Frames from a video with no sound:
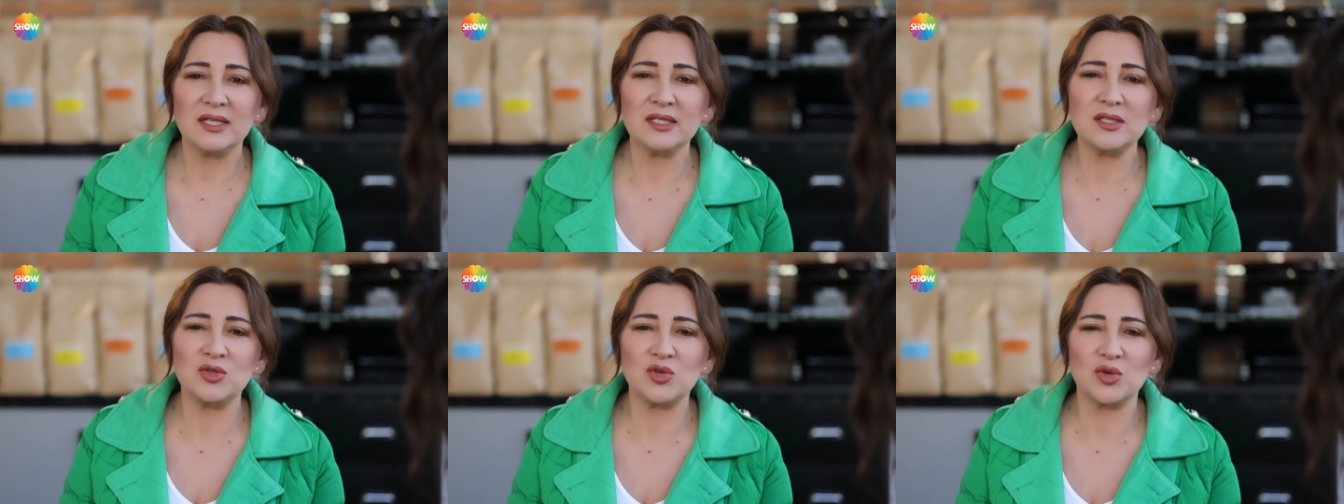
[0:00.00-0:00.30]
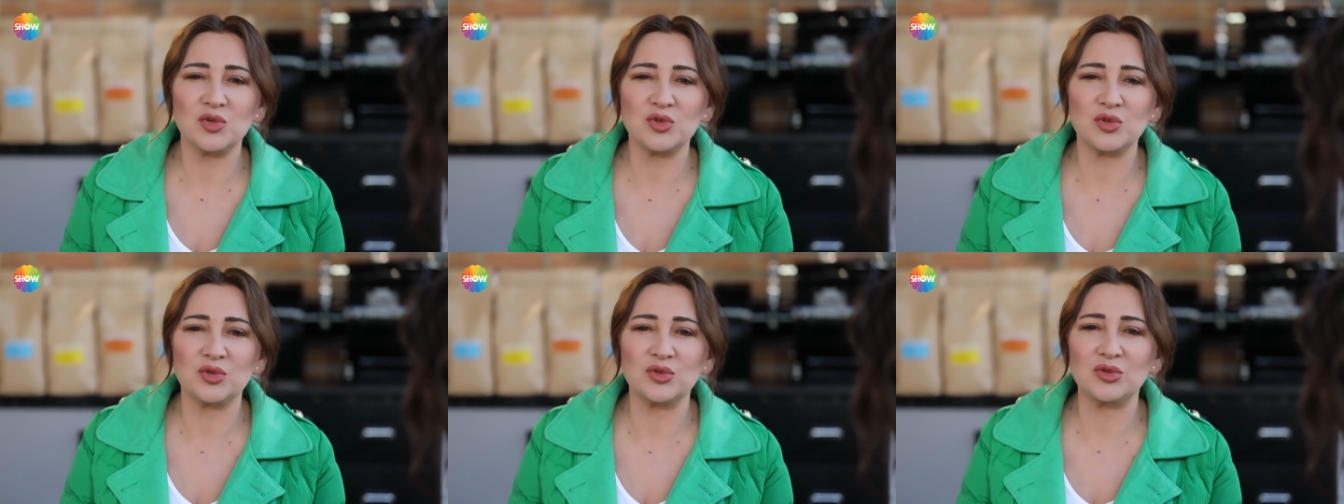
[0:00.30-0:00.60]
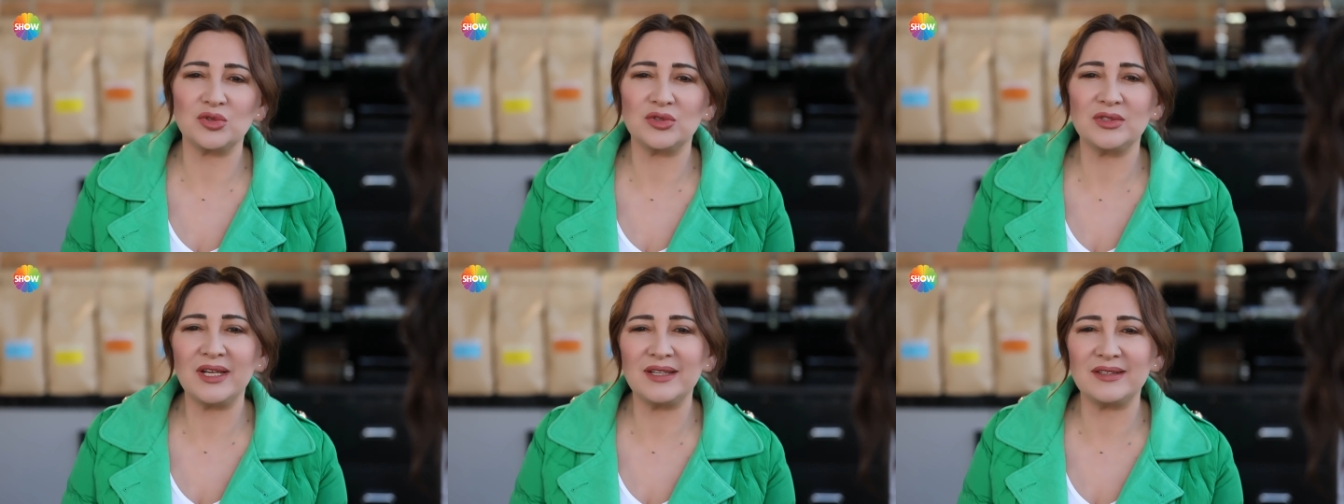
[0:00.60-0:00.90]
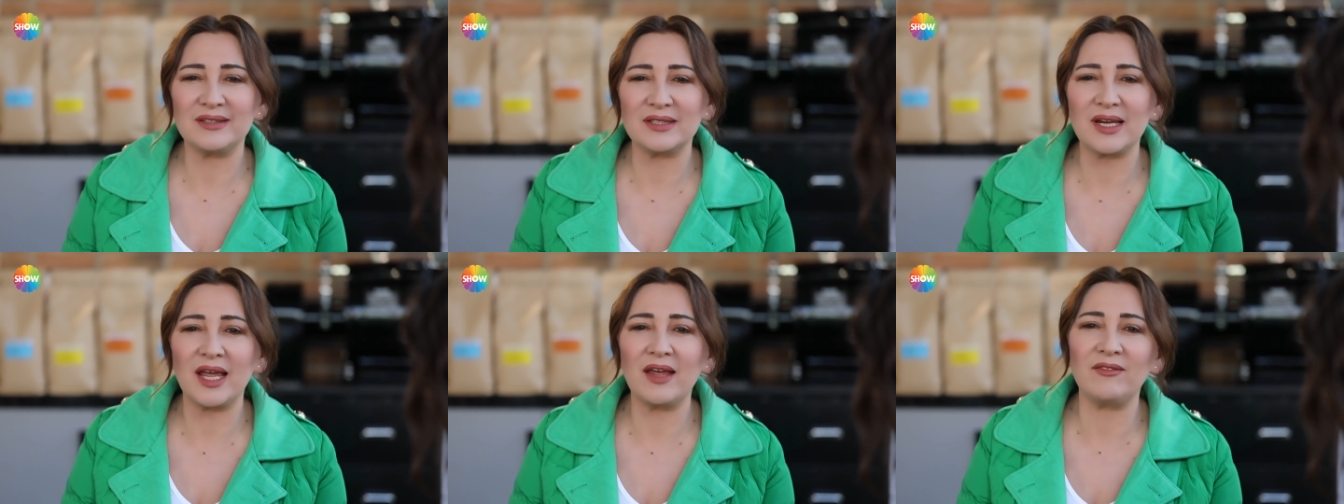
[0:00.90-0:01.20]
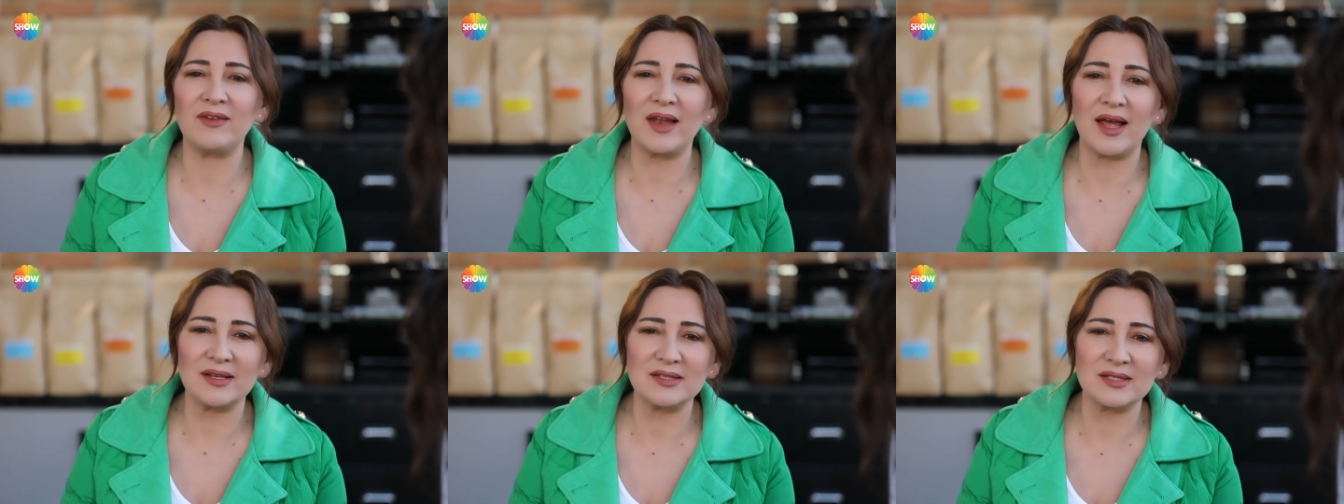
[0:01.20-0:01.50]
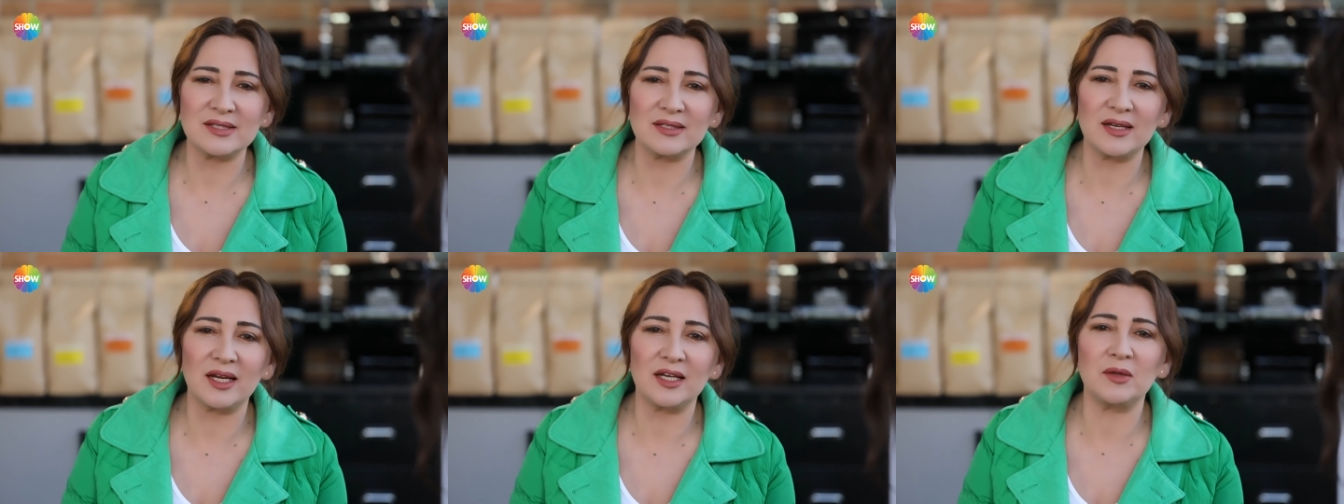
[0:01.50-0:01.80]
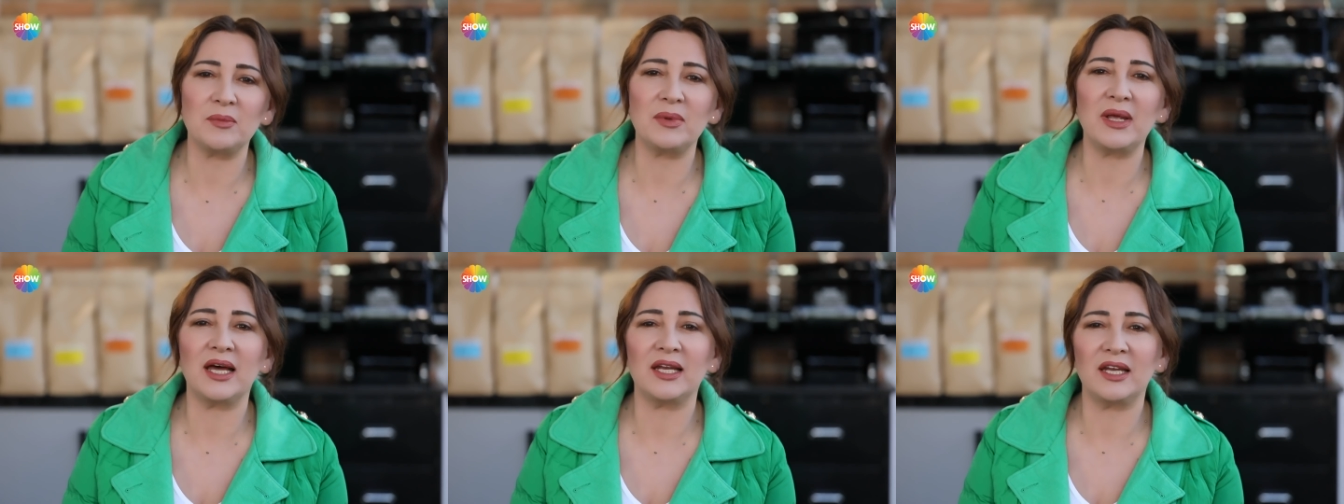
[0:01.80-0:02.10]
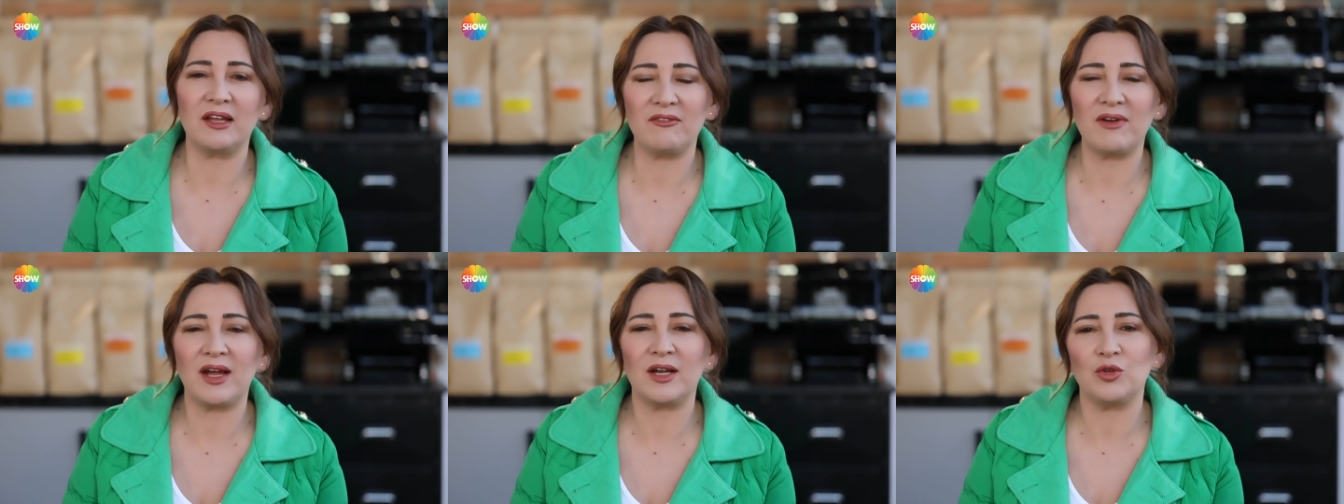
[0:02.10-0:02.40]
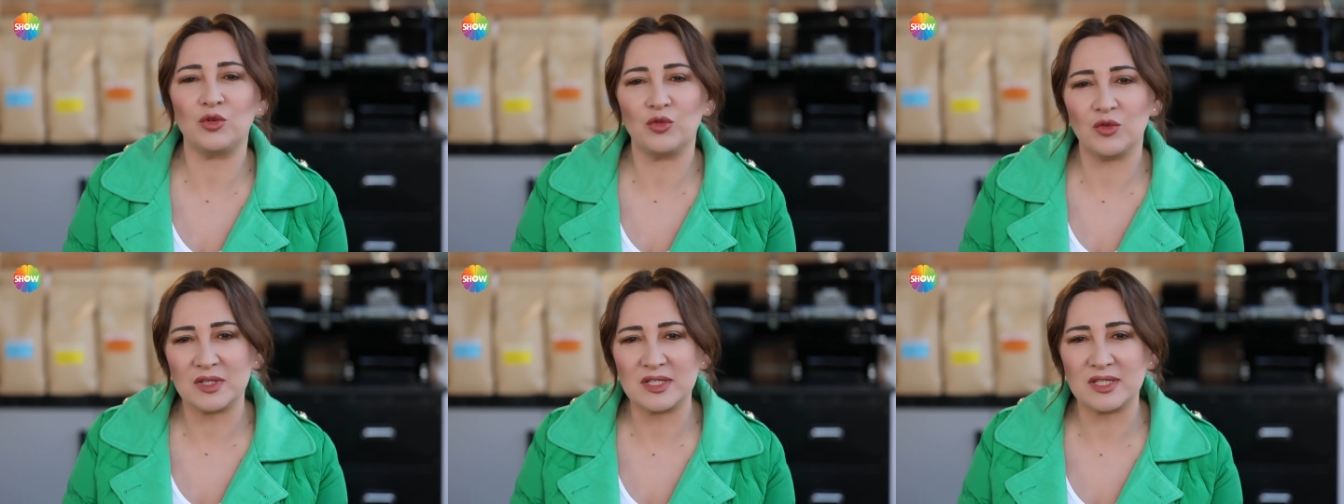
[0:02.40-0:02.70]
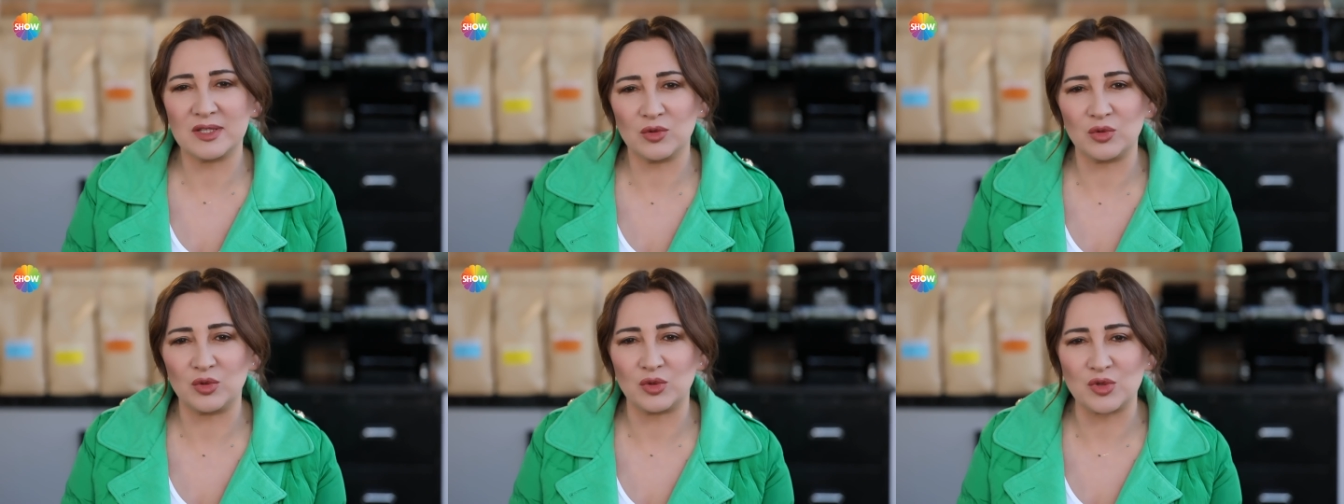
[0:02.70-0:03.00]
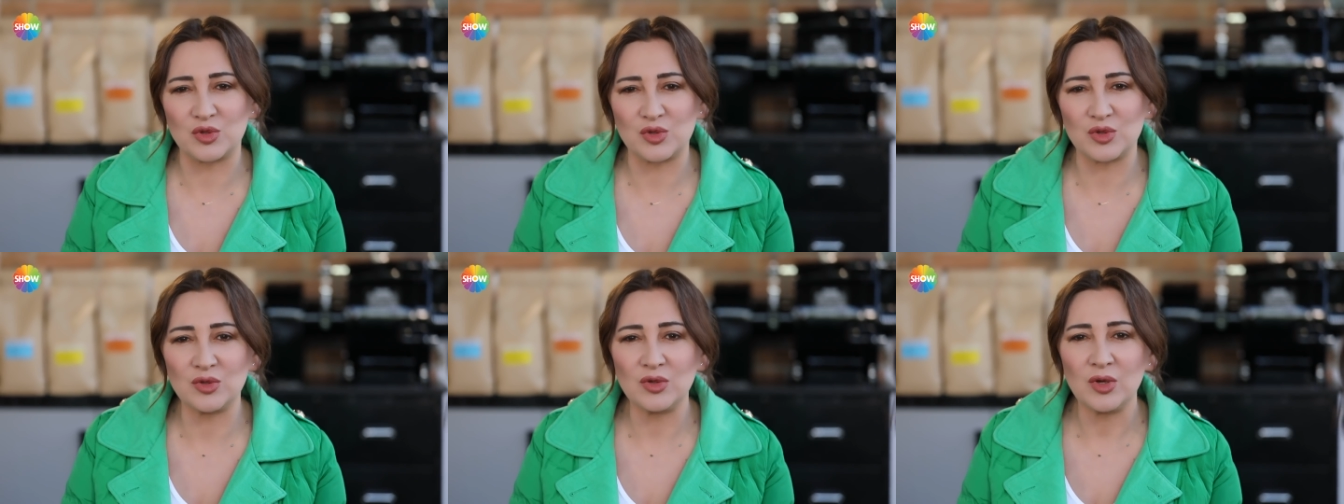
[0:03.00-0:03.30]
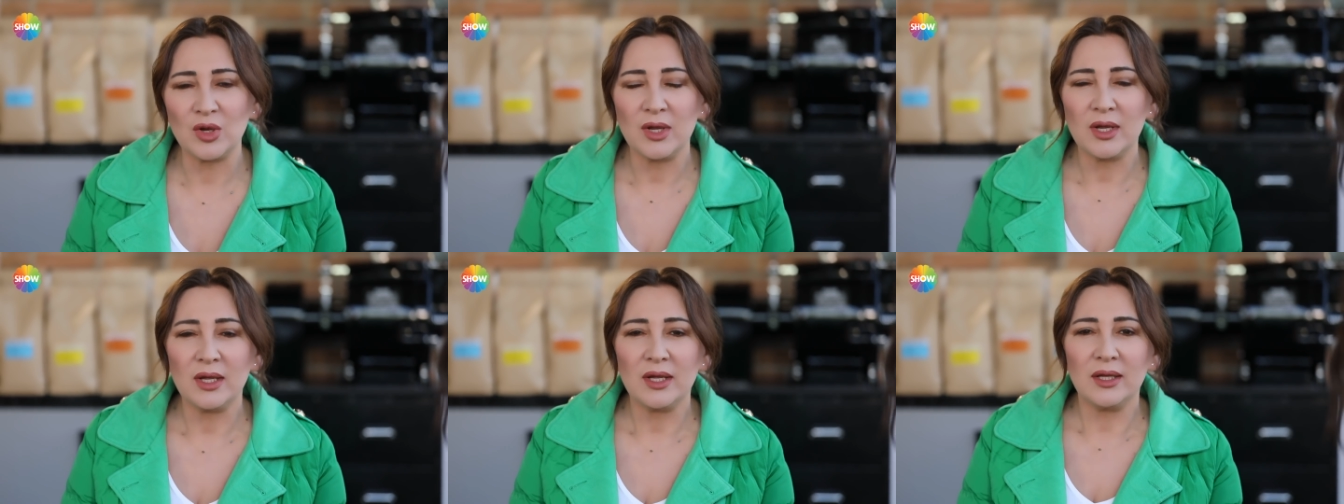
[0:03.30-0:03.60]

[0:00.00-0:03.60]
Kız çocuğudur nedir evlensin hani bir an evvel yuvasını kursun.